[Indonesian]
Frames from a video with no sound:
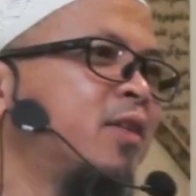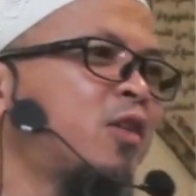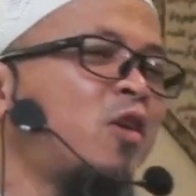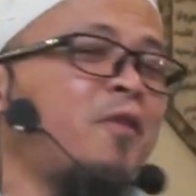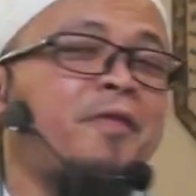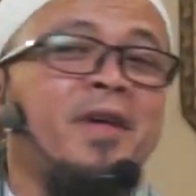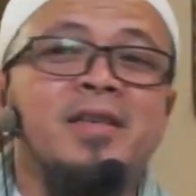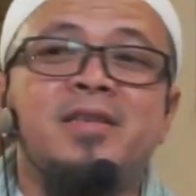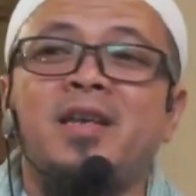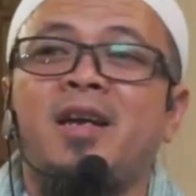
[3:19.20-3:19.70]

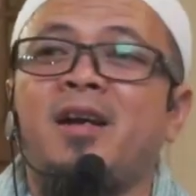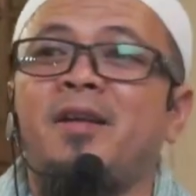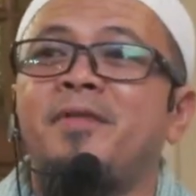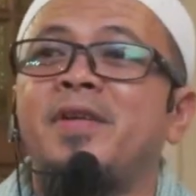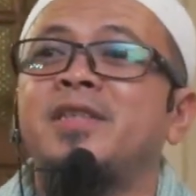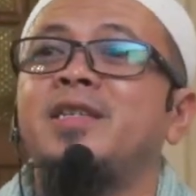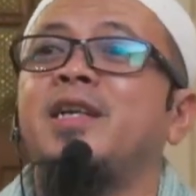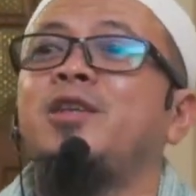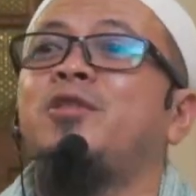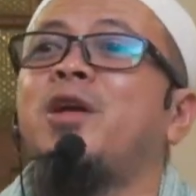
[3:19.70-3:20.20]
Tahu fasik?
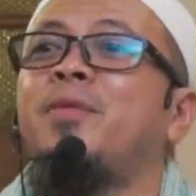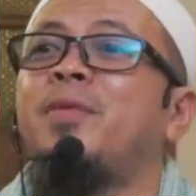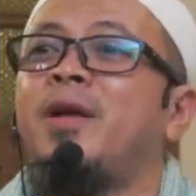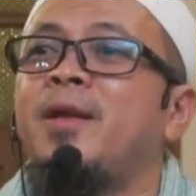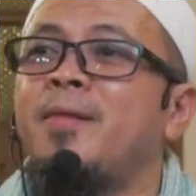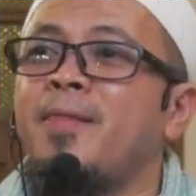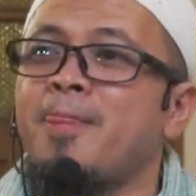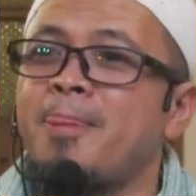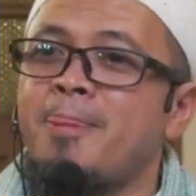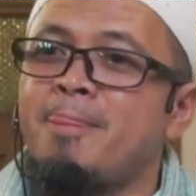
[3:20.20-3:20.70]
Fasik itu
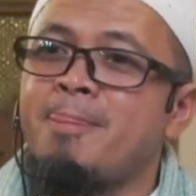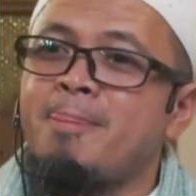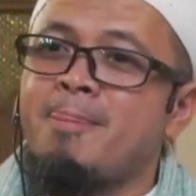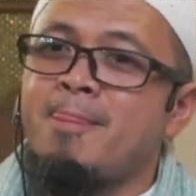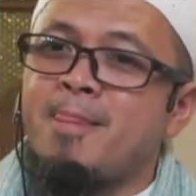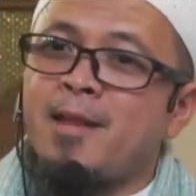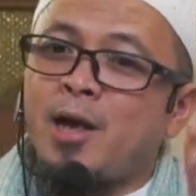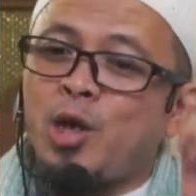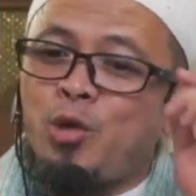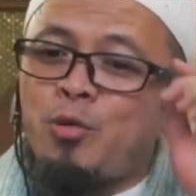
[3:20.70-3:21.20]
apa?
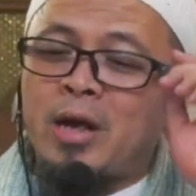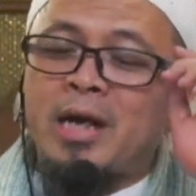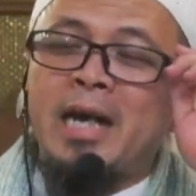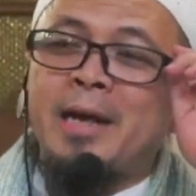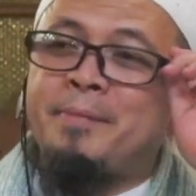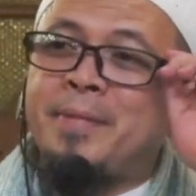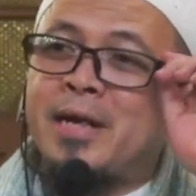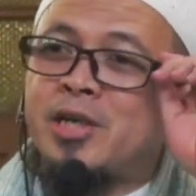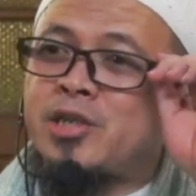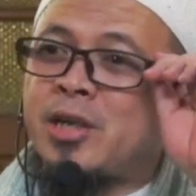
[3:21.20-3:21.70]
Keluar
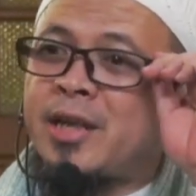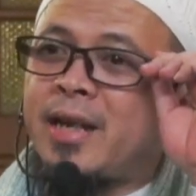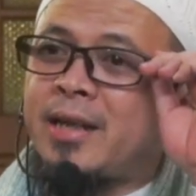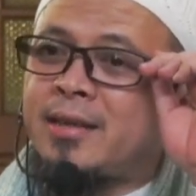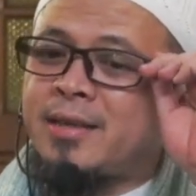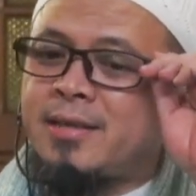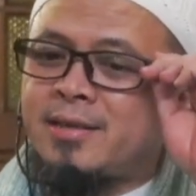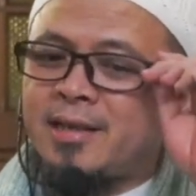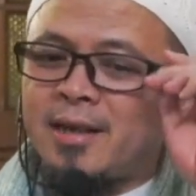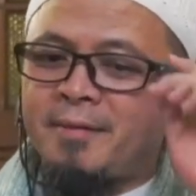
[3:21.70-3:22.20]
daripada
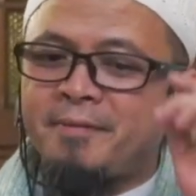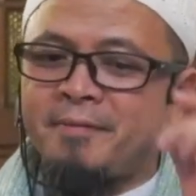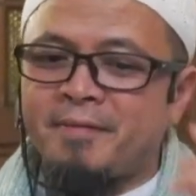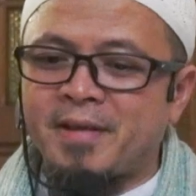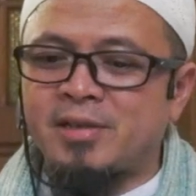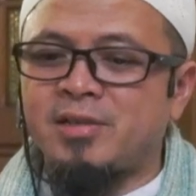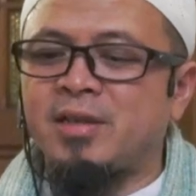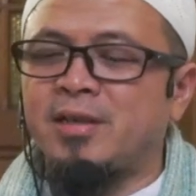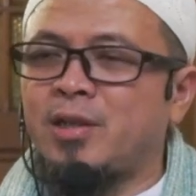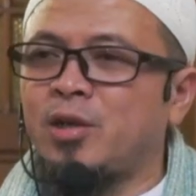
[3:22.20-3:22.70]
syariat Islam.
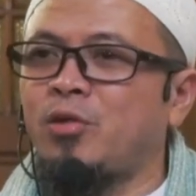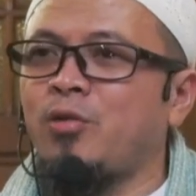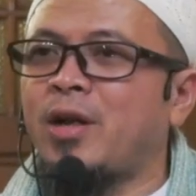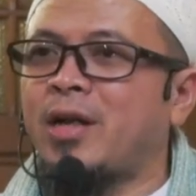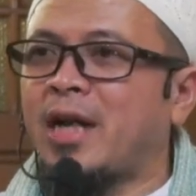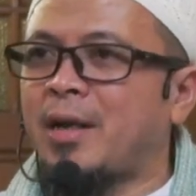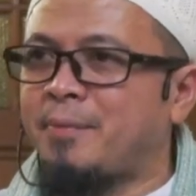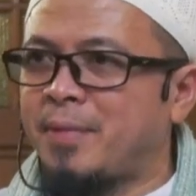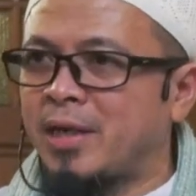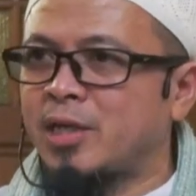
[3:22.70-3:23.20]
Fasik itu keluar
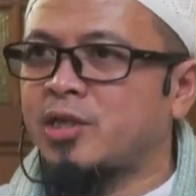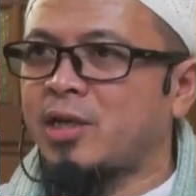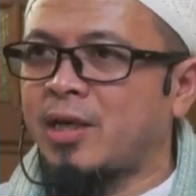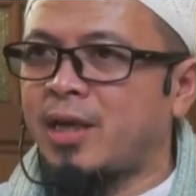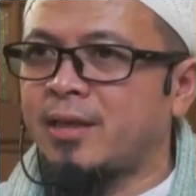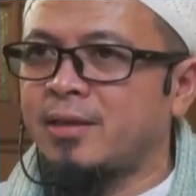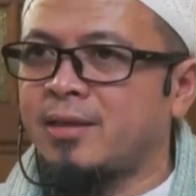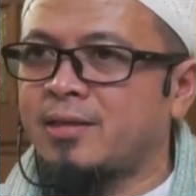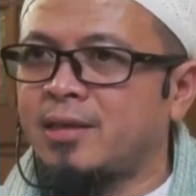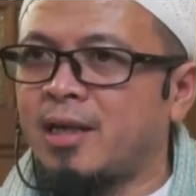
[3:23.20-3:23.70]
daripada
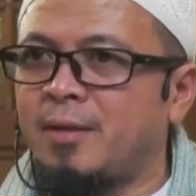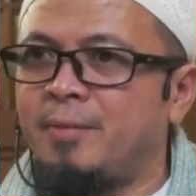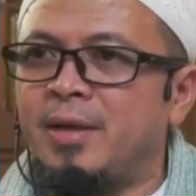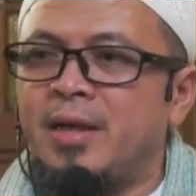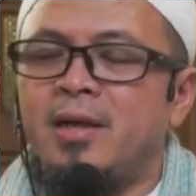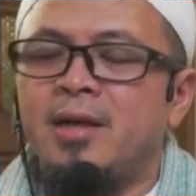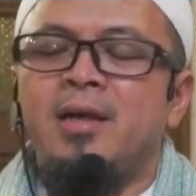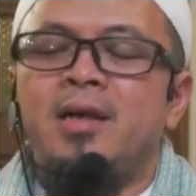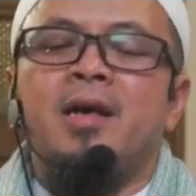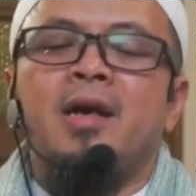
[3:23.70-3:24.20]
syariat Islam.
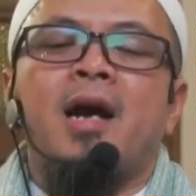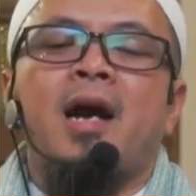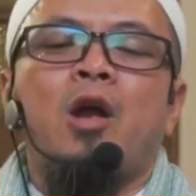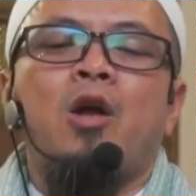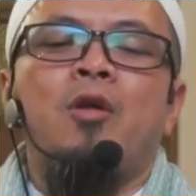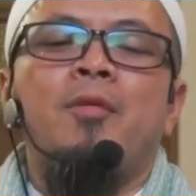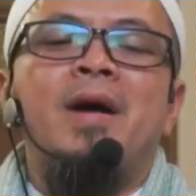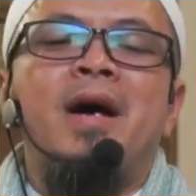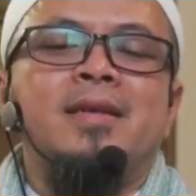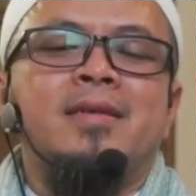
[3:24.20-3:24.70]

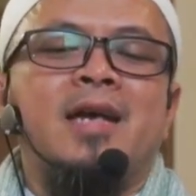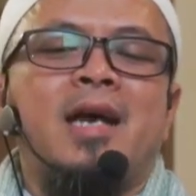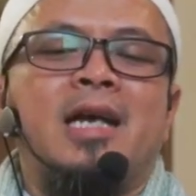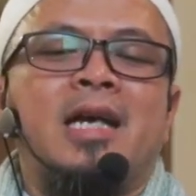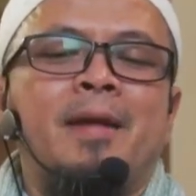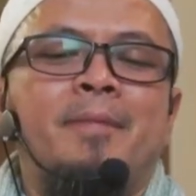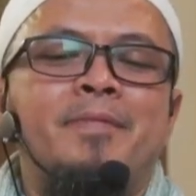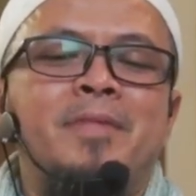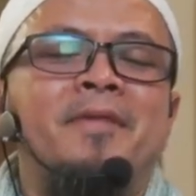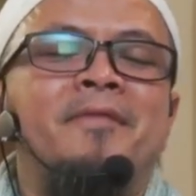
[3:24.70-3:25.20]
Kalau bahasa
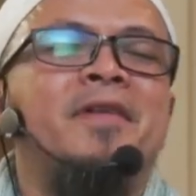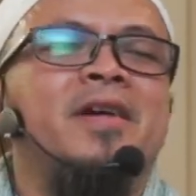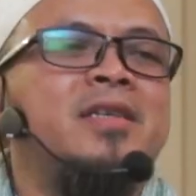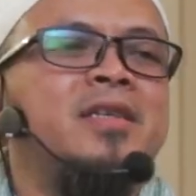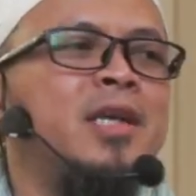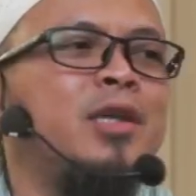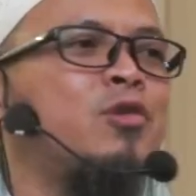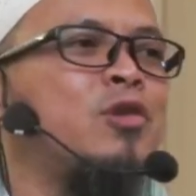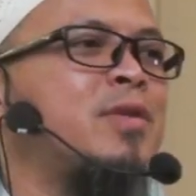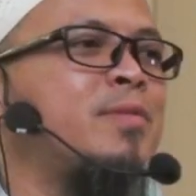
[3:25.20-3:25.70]
Arabnya
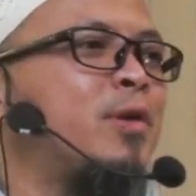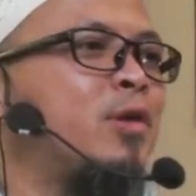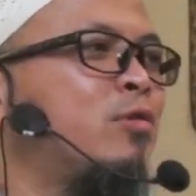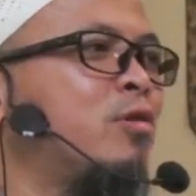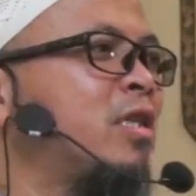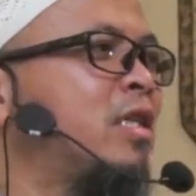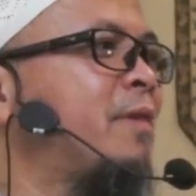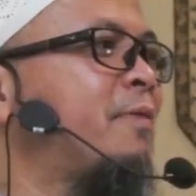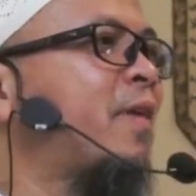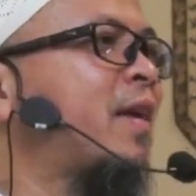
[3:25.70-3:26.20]
fasik itu
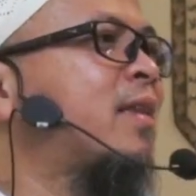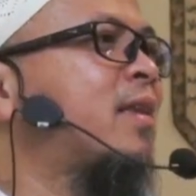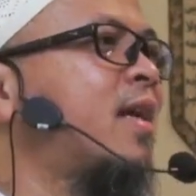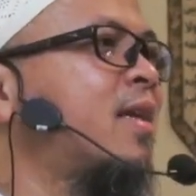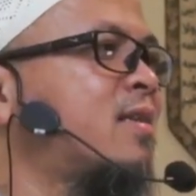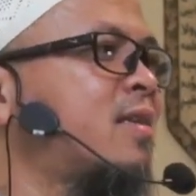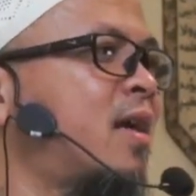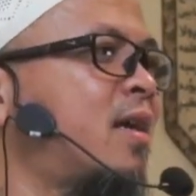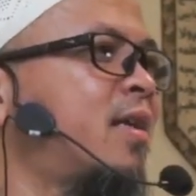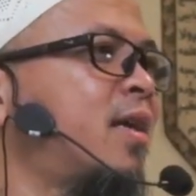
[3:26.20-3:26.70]
sebetulnya sifat
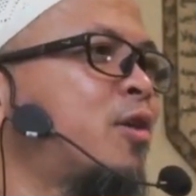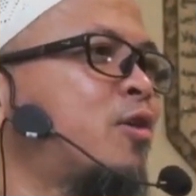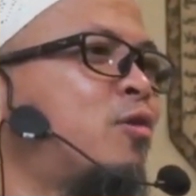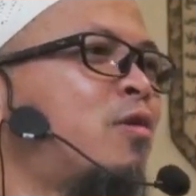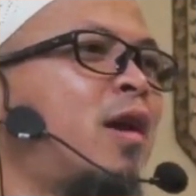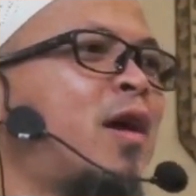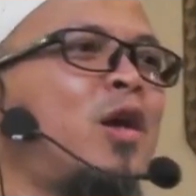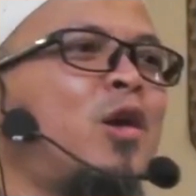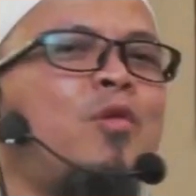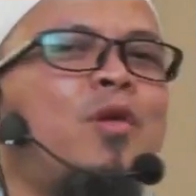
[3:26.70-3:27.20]
kacang yang
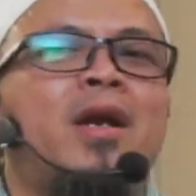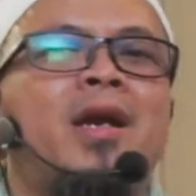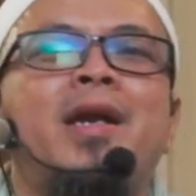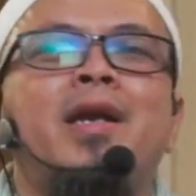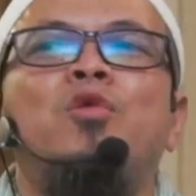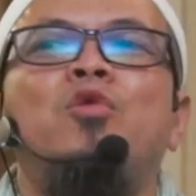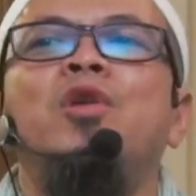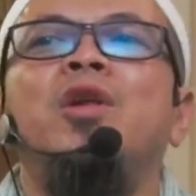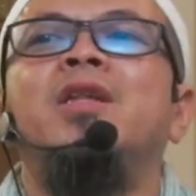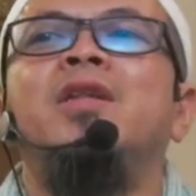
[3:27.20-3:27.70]
sudah keluar
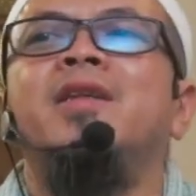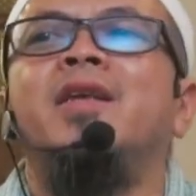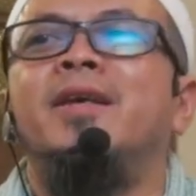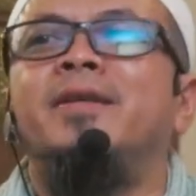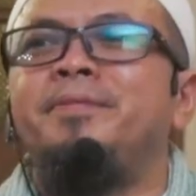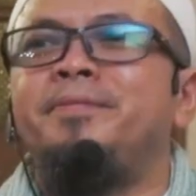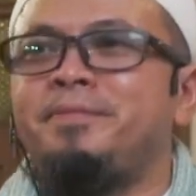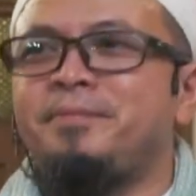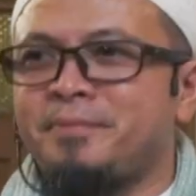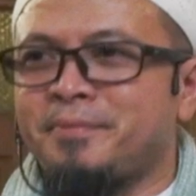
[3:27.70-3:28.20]
dari kulitnya.
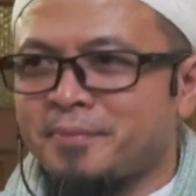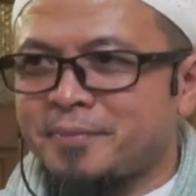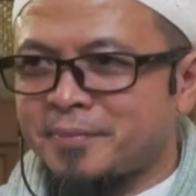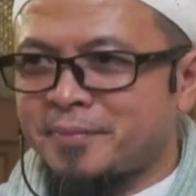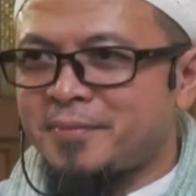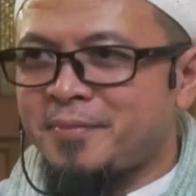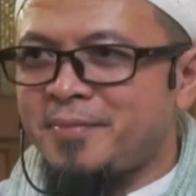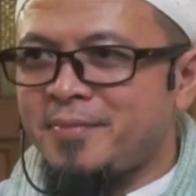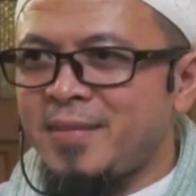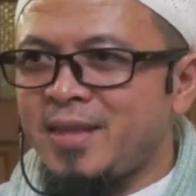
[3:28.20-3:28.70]

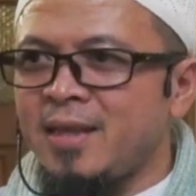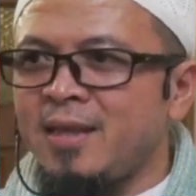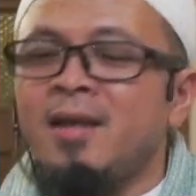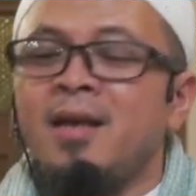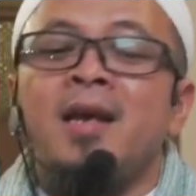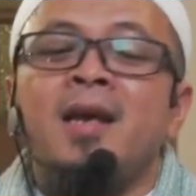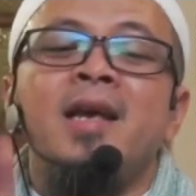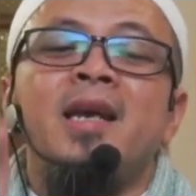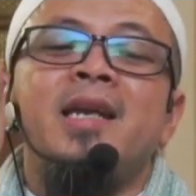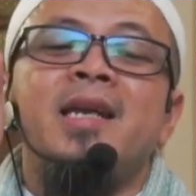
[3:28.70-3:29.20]

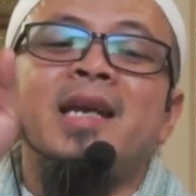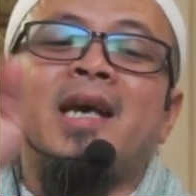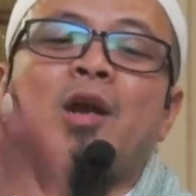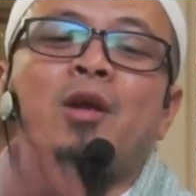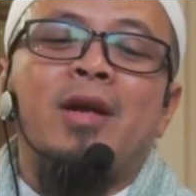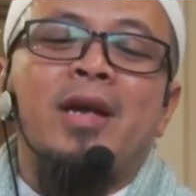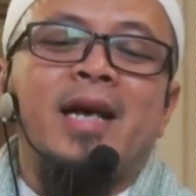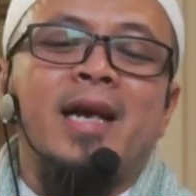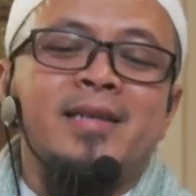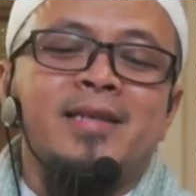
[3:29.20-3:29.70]
Ini
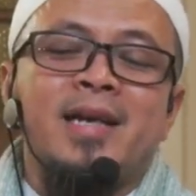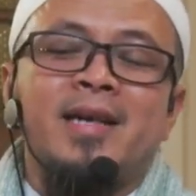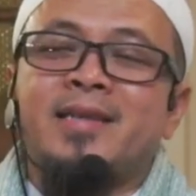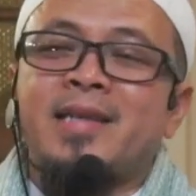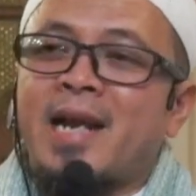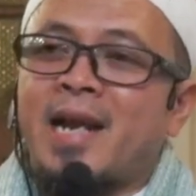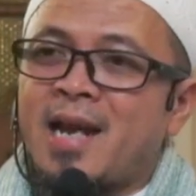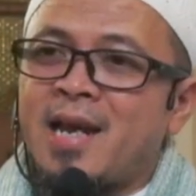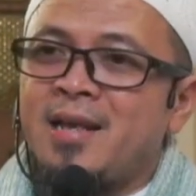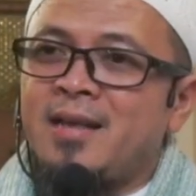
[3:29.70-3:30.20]
kalau ada kacang
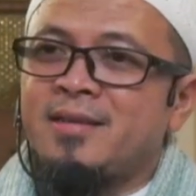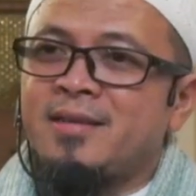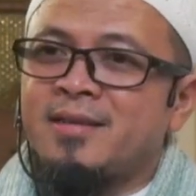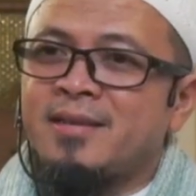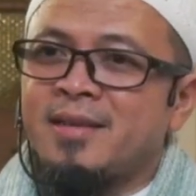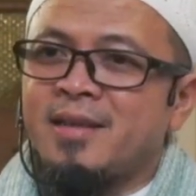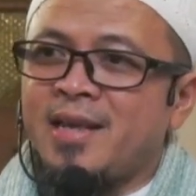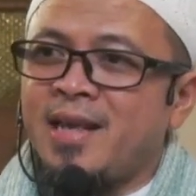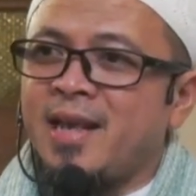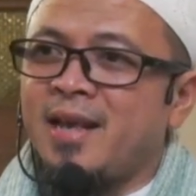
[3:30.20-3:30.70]
tanah,
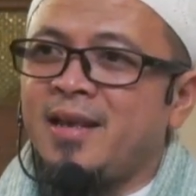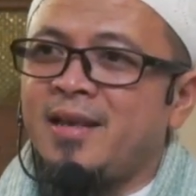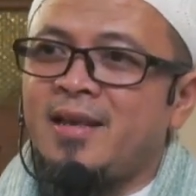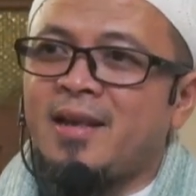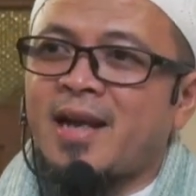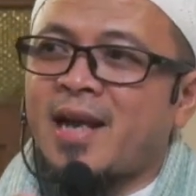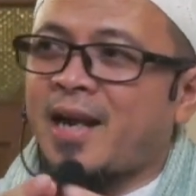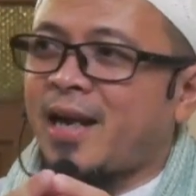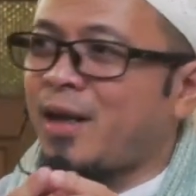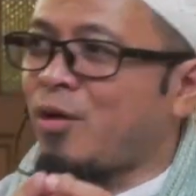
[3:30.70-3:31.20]
iya,
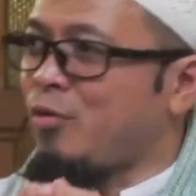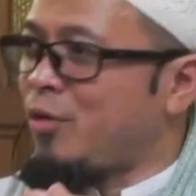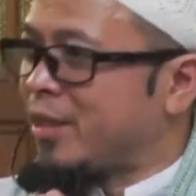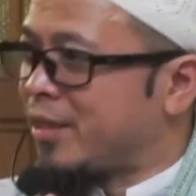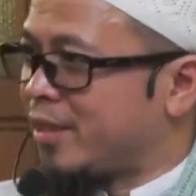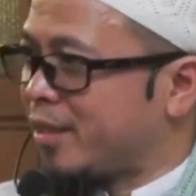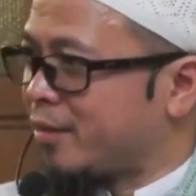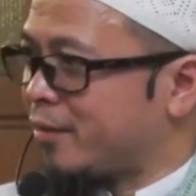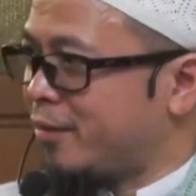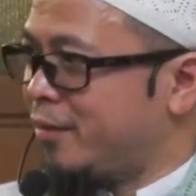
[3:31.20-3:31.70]
kan ada
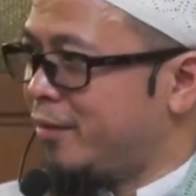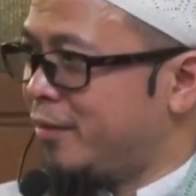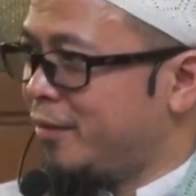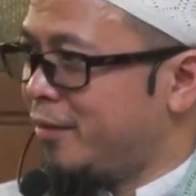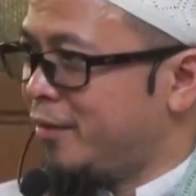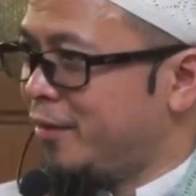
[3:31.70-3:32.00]
kulitnya tuh.